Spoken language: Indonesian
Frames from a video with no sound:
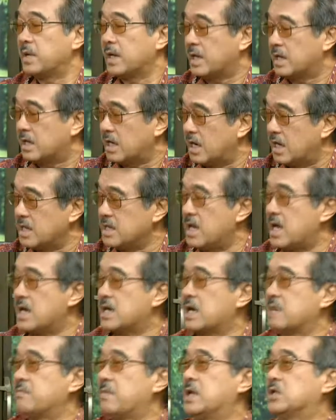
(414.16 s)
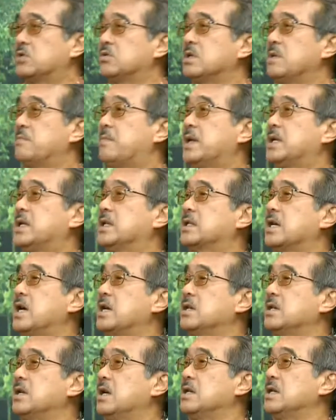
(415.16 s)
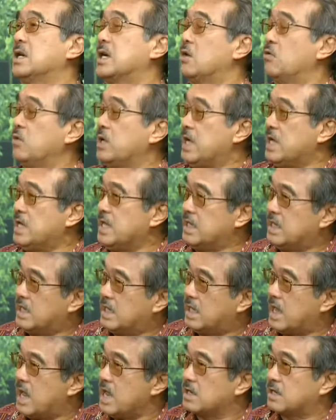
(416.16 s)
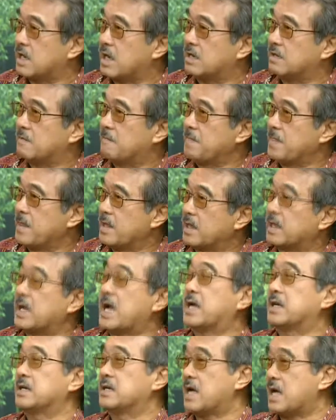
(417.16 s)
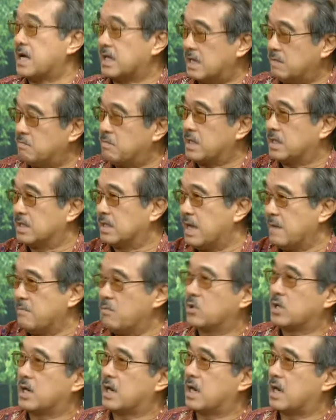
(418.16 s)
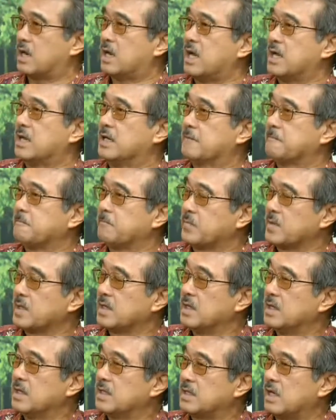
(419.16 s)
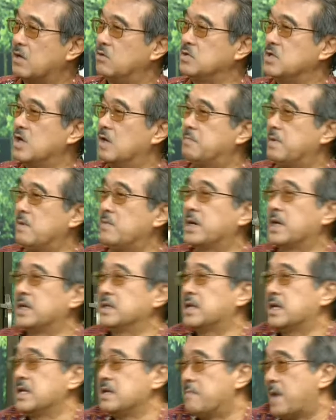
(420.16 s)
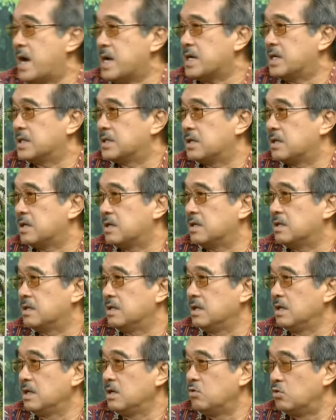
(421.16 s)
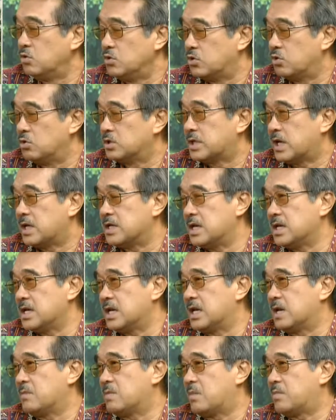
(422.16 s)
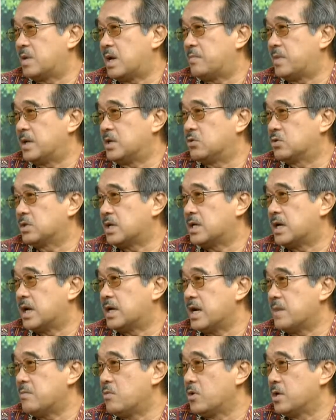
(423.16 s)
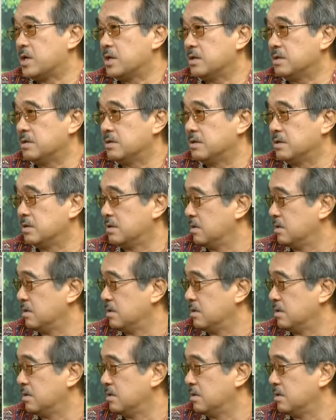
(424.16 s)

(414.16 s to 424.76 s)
mereka lah yang akan masuk di padat karya nah kalau ini dihilangkan karena akibat demo dan lain-lain tanggung jawab pemerintah di mana sekarang? Okay. Untung saja Baik. yang 58 juta tidak demo ini kan.